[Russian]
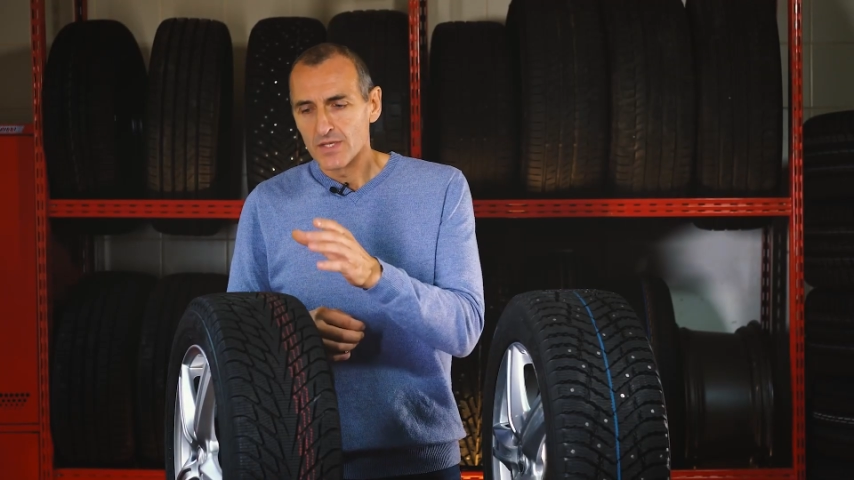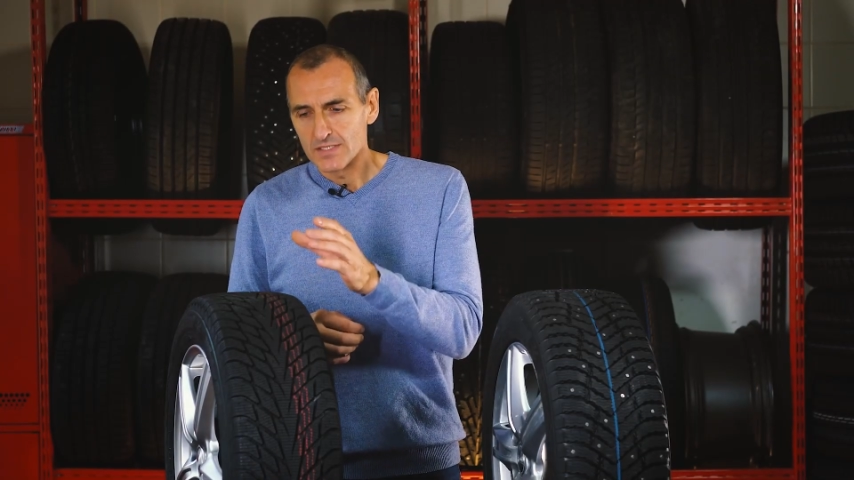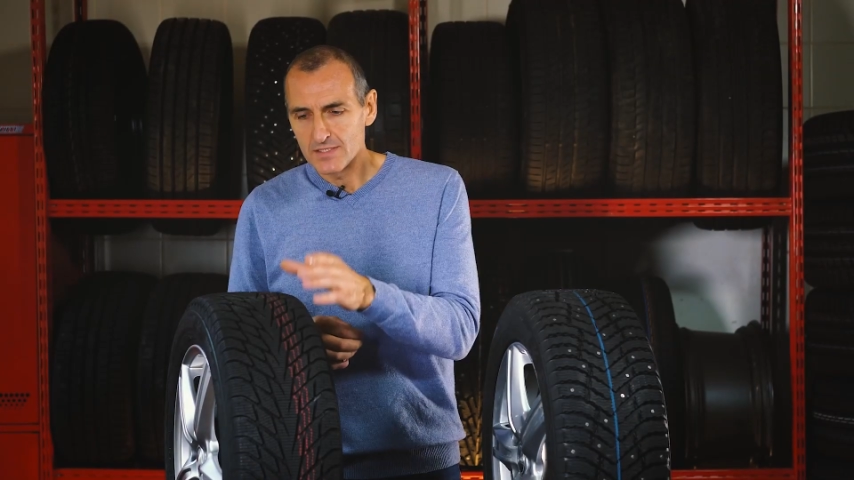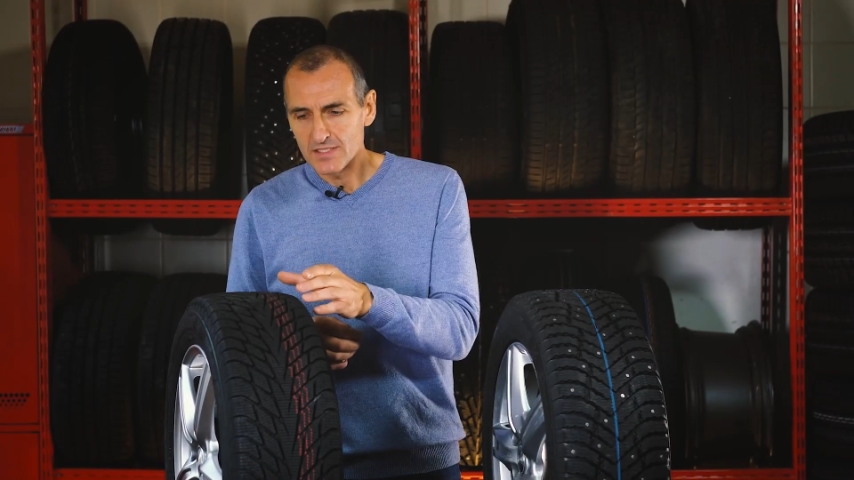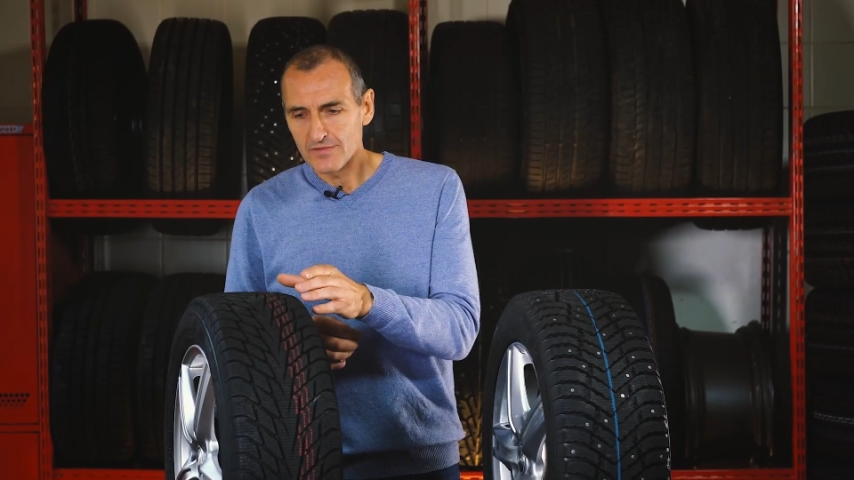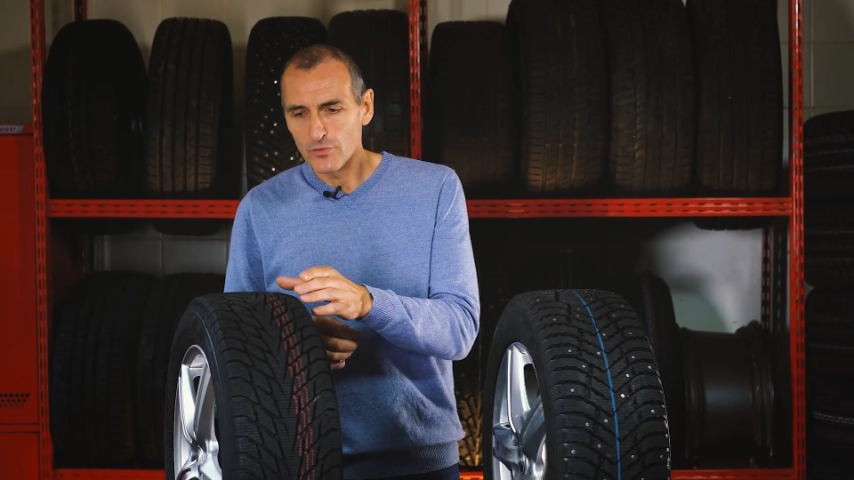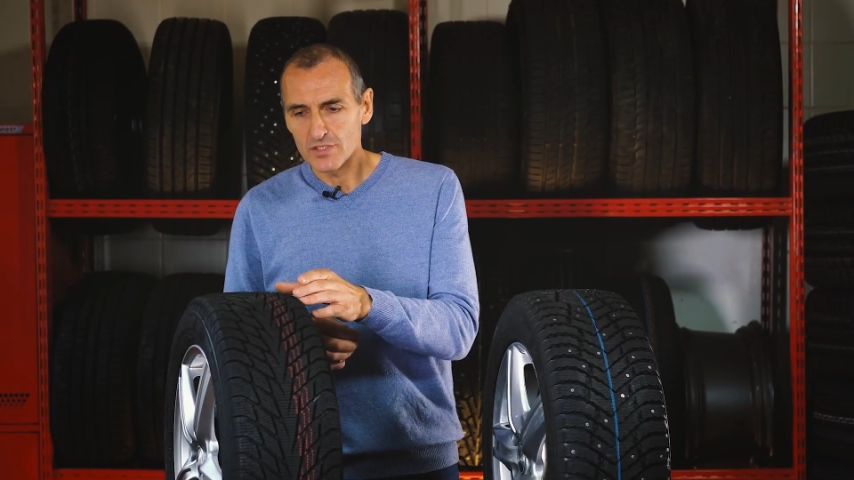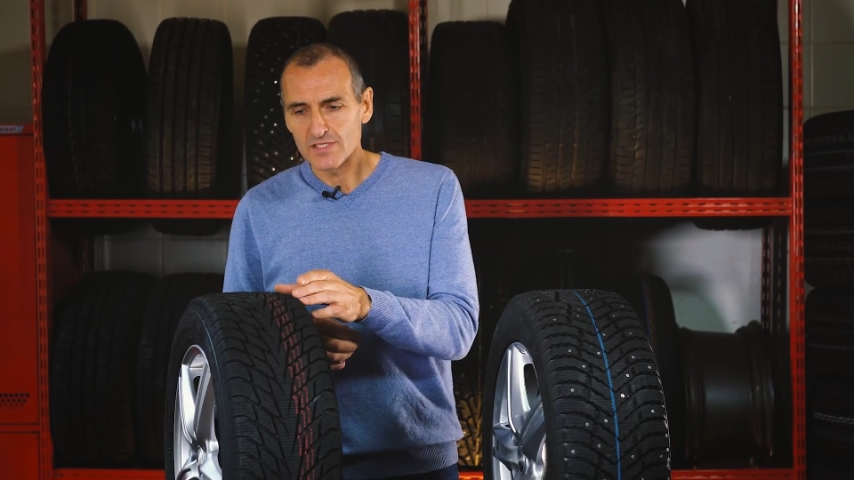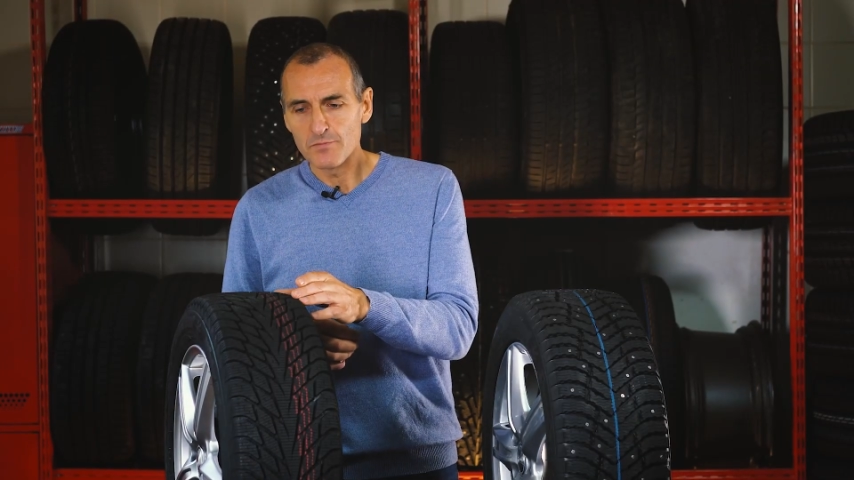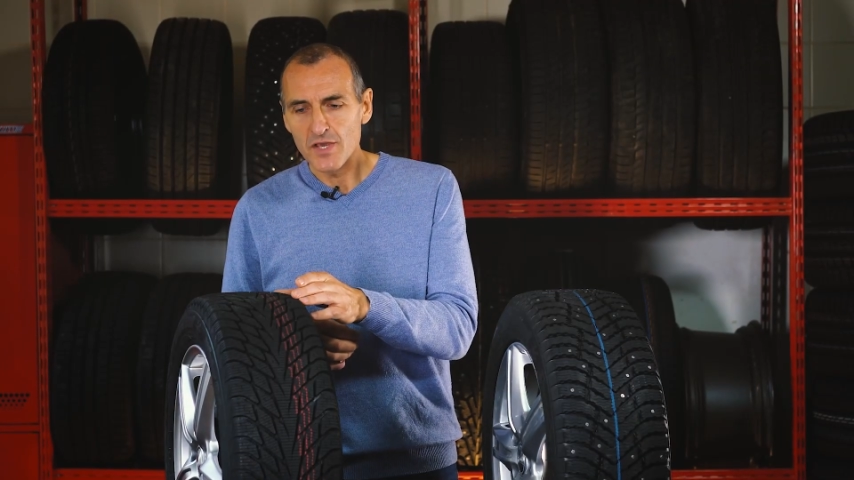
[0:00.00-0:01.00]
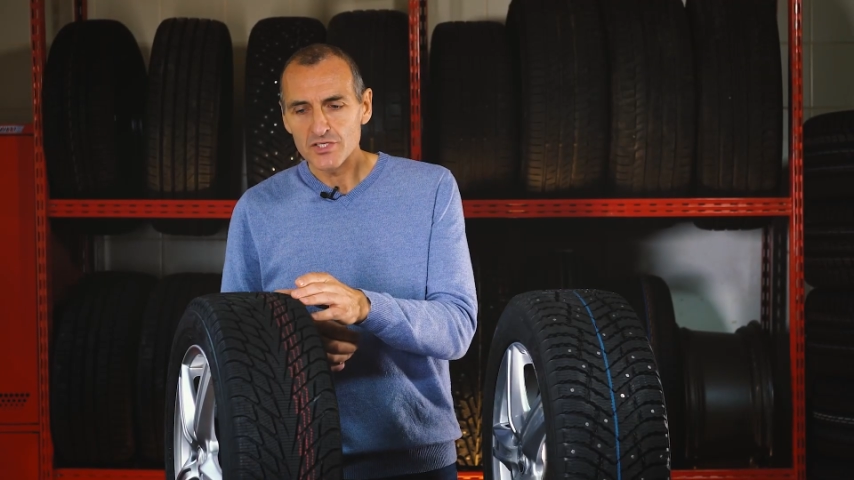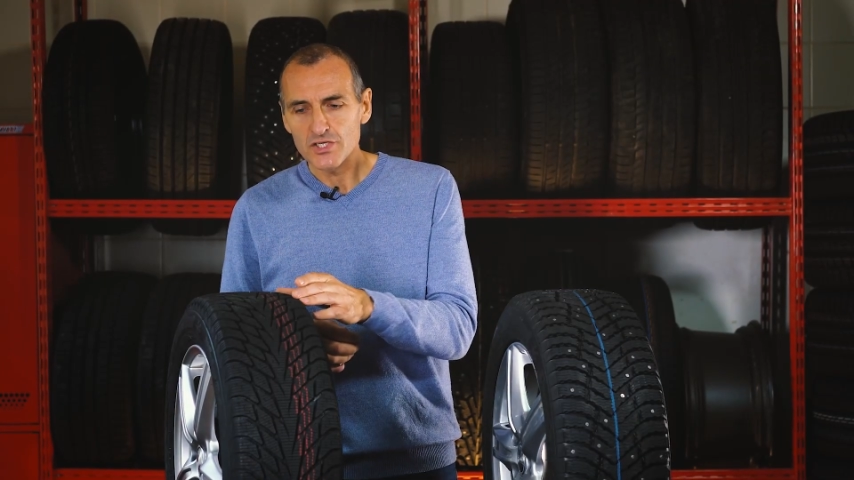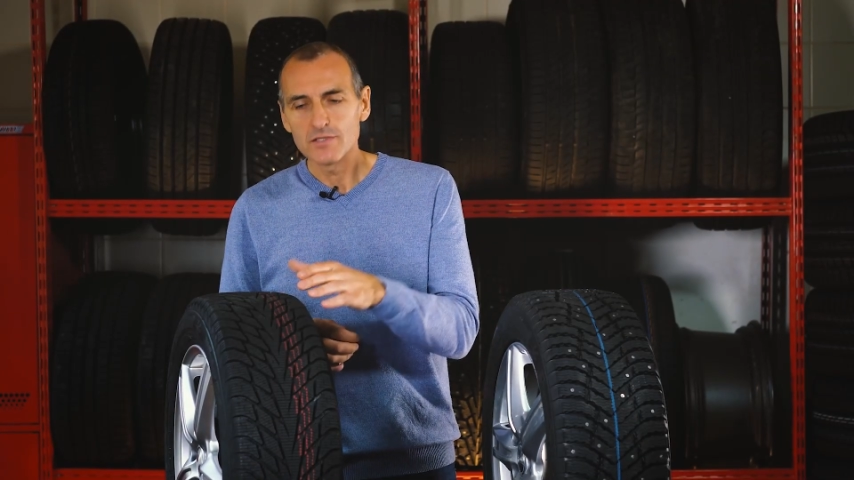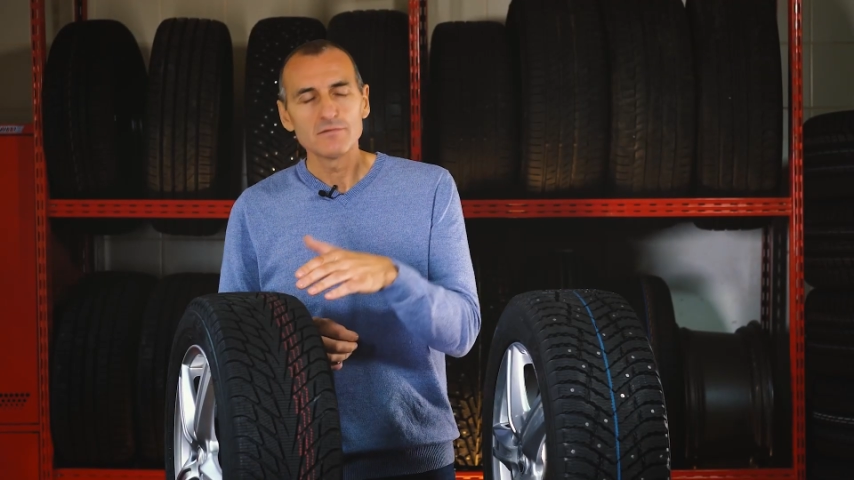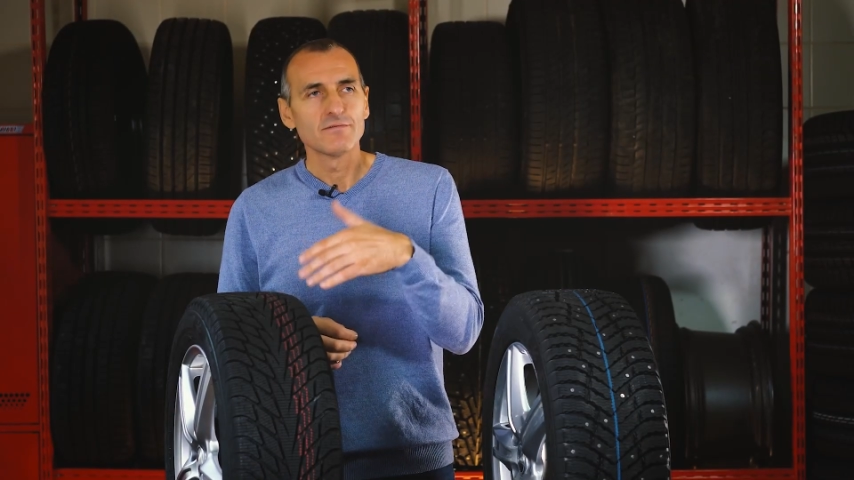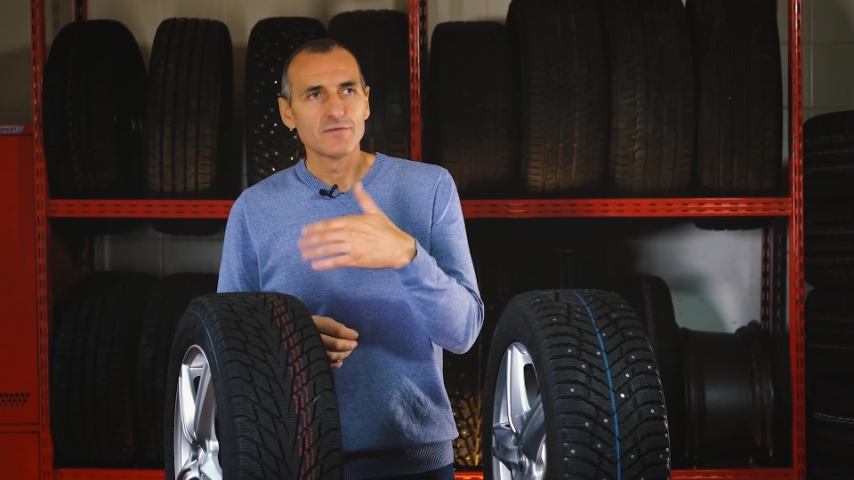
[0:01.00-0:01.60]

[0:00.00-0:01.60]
здесь твердость меньше,